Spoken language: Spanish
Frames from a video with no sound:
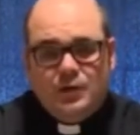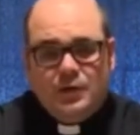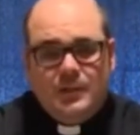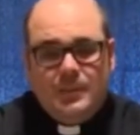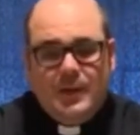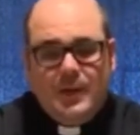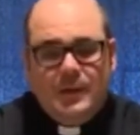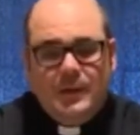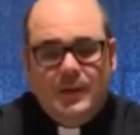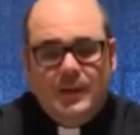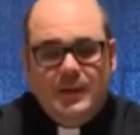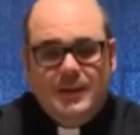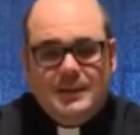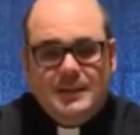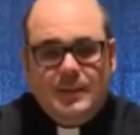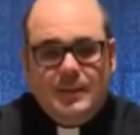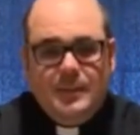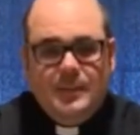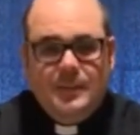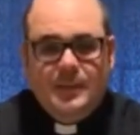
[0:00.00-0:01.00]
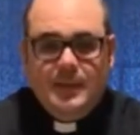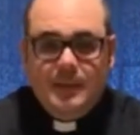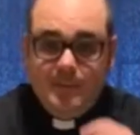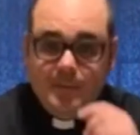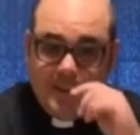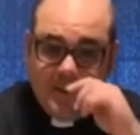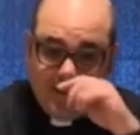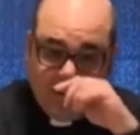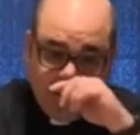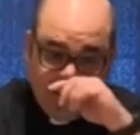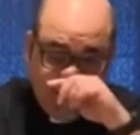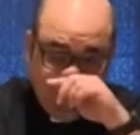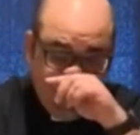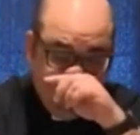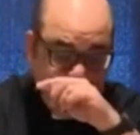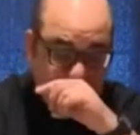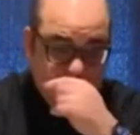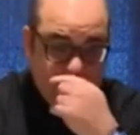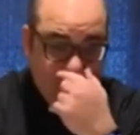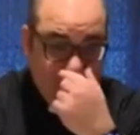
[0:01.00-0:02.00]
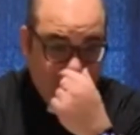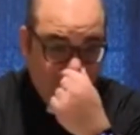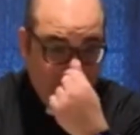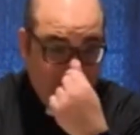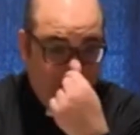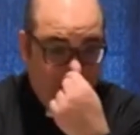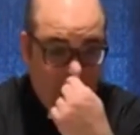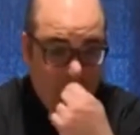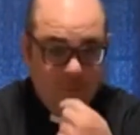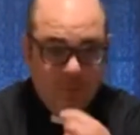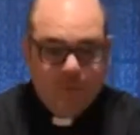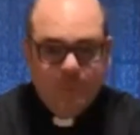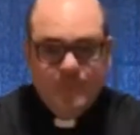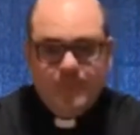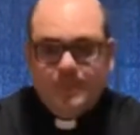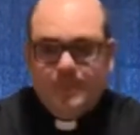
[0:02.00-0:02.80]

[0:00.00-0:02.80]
hermanos de la iglesia primitiva a San Pedro.